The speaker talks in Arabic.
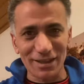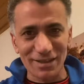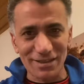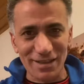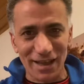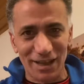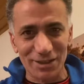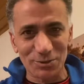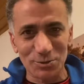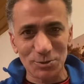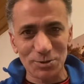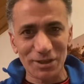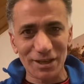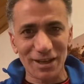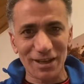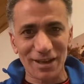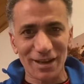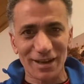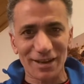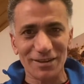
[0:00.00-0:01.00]

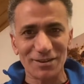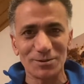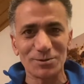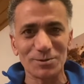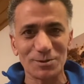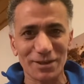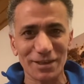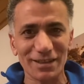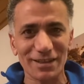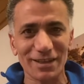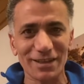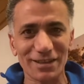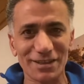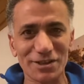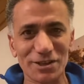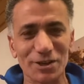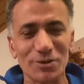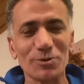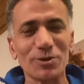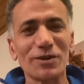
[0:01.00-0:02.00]
تساعدونا ارجو كده
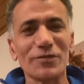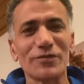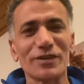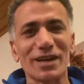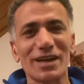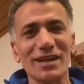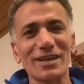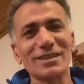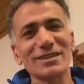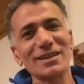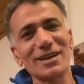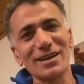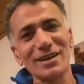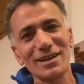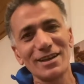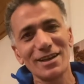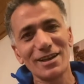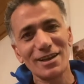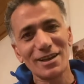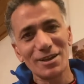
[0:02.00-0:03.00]
تشاركونا فرحتنا
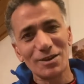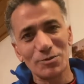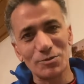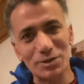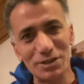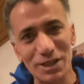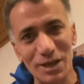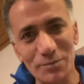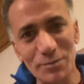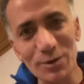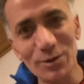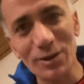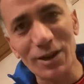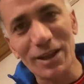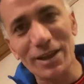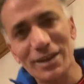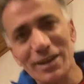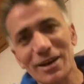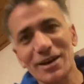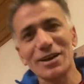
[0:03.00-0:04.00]
وتعملوا
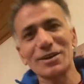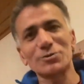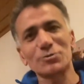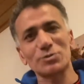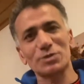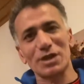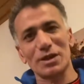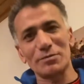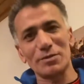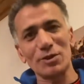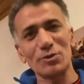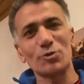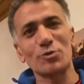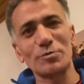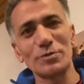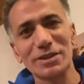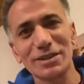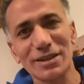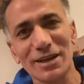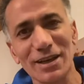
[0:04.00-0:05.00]
لايكات وتعملوا
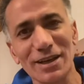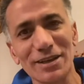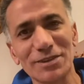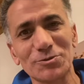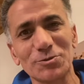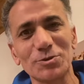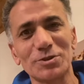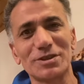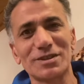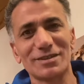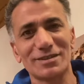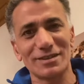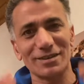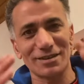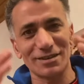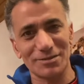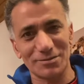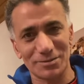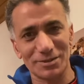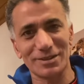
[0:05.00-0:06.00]
كومنتات وت...
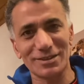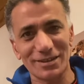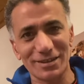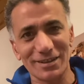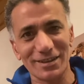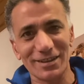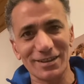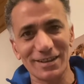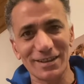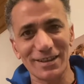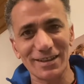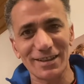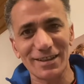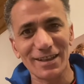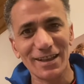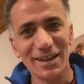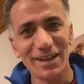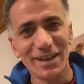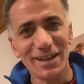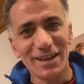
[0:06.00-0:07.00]
وت...
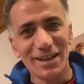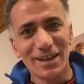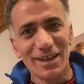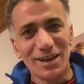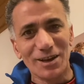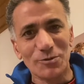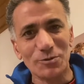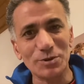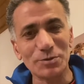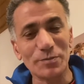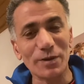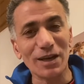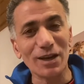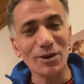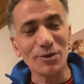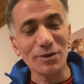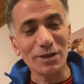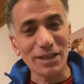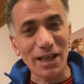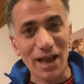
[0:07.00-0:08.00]

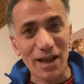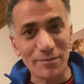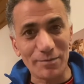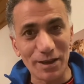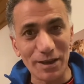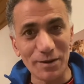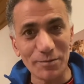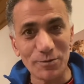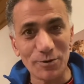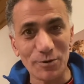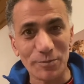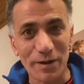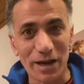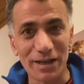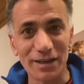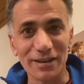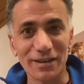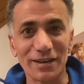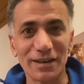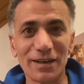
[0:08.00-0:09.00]
وتبلغوا كده حبايبكم
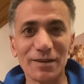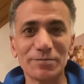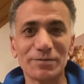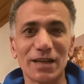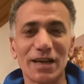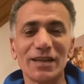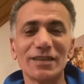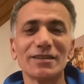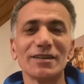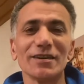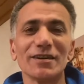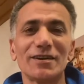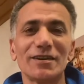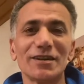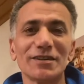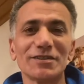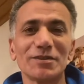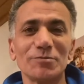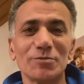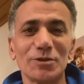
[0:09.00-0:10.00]
عن القناه بتاعتنا
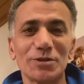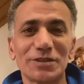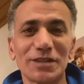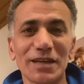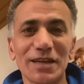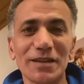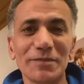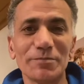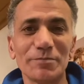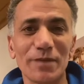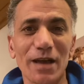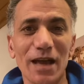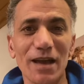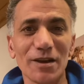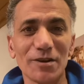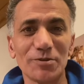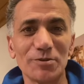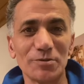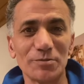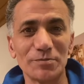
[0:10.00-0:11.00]
قناه المغترب
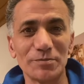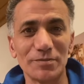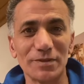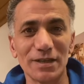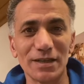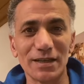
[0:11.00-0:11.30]
معاكم